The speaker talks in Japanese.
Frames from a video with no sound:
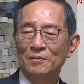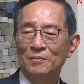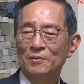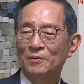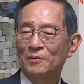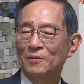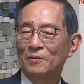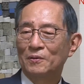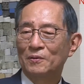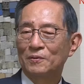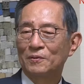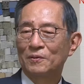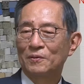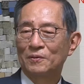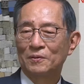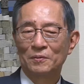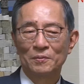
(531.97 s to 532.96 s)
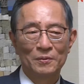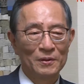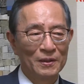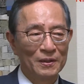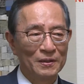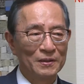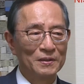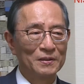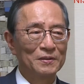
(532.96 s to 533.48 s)
もうとんでも
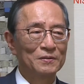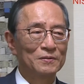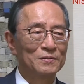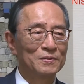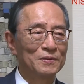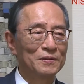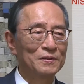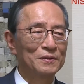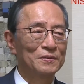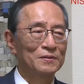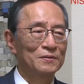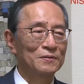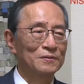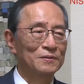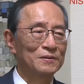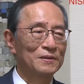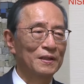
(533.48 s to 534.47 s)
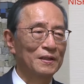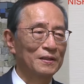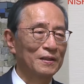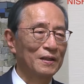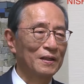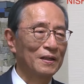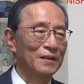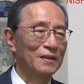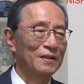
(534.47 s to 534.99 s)
ない郵政事業自体
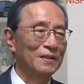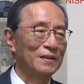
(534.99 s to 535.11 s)
が